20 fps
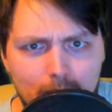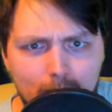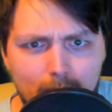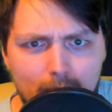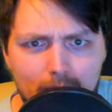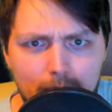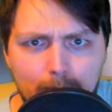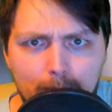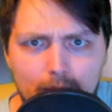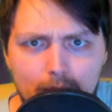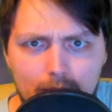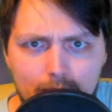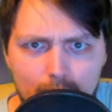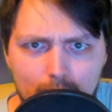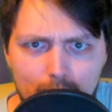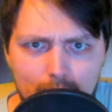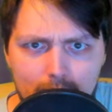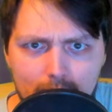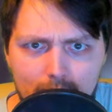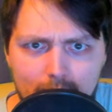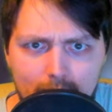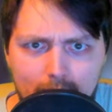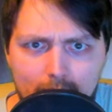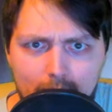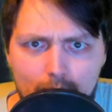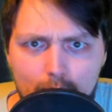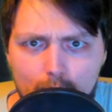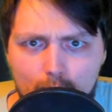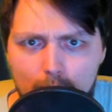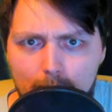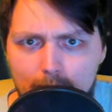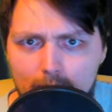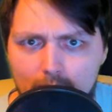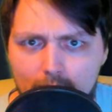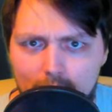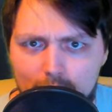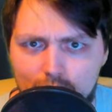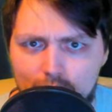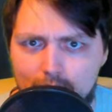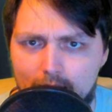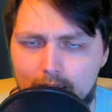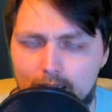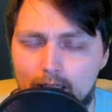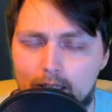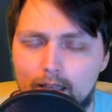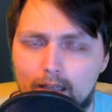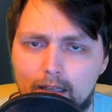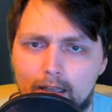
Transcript: Blackbeard Dude, der da drüben, der da steht.